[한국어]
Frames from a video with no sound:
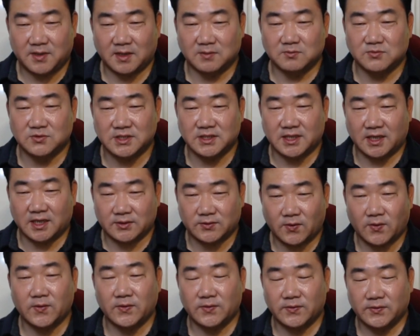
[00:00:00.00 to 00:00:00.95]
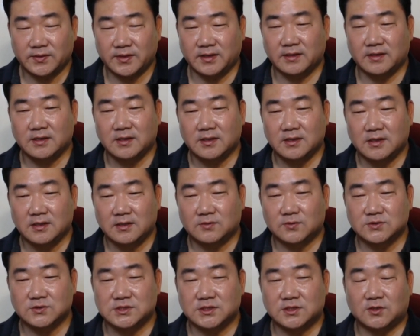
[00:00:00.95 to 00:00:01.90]
문이라도 예,
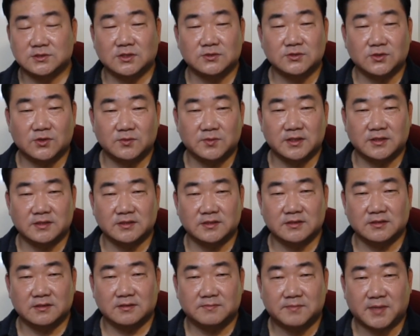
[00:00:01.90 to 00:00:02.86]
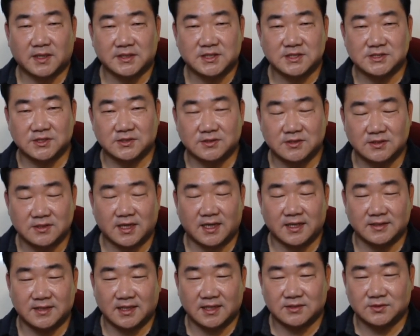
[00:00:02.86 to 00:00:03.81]
굳이 그 정도면은 파티션을
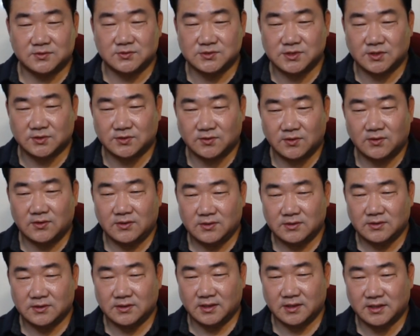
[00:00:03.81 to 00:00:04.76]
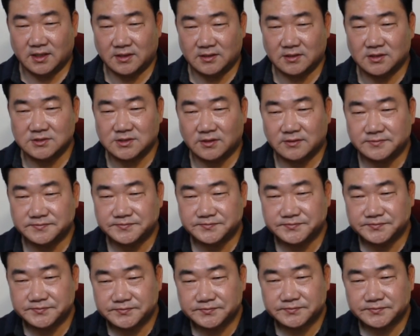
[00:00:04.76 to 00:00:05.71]
안 놔두셔도 되는 거죠.
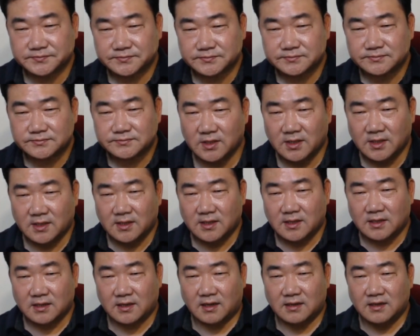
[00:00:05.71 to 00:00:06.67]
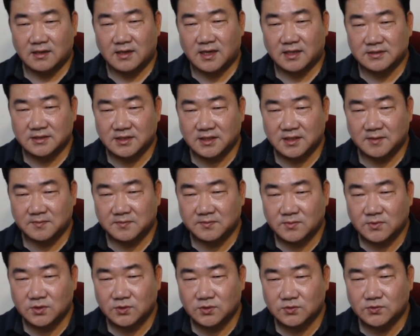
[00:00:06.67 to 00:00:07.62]
덜 하느님
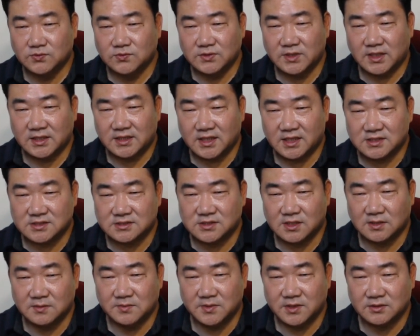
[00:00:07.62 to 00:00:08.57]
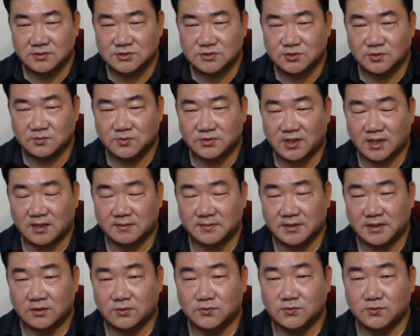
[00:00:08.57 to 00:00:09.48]
구운에 대해서 설명 좀 부탁합니다.